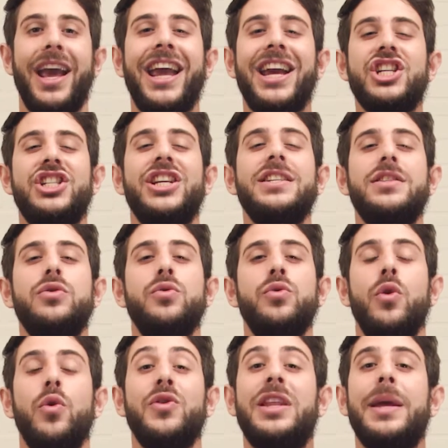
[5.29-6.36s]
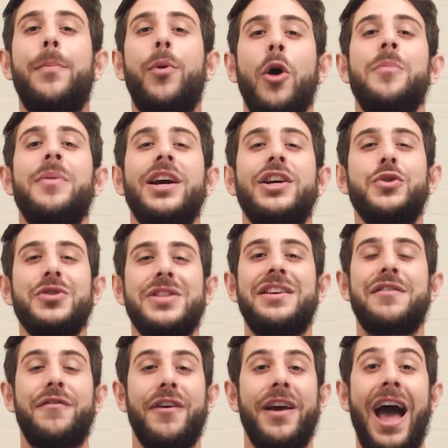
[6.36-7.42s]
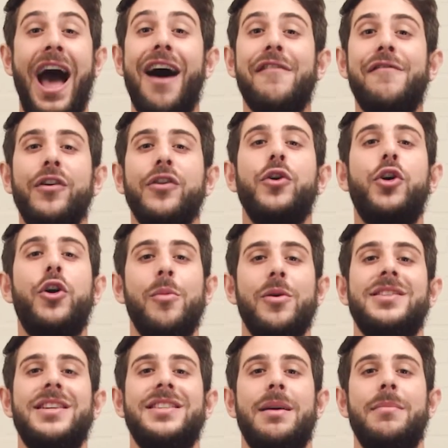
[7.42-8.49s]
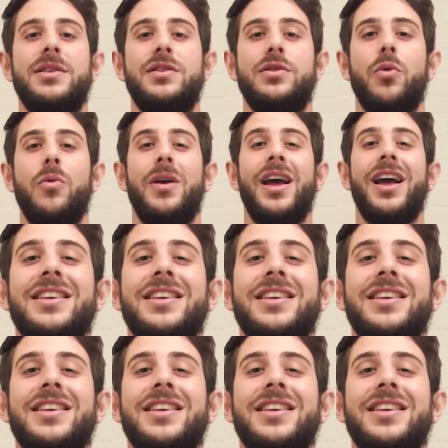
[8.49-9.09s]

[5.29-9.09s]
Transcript: Et Jésus, une des premières choses qu'il fait avant de commencer sa mission,